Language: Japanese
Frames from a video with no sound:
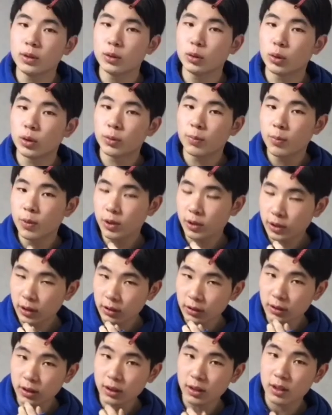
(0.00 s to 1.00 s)
それめちゃ
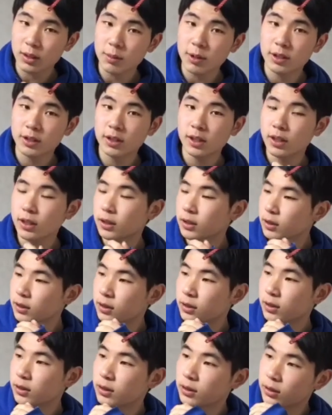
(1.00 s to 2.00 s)
くちゃ厳しいっ
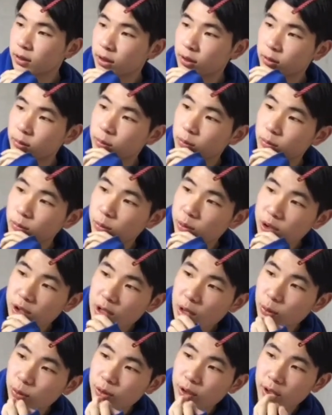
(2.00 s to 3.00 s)
すね。みん
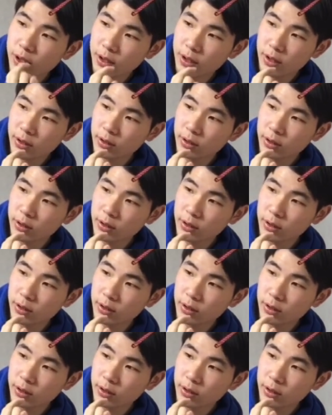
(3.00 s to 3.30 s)
な受け入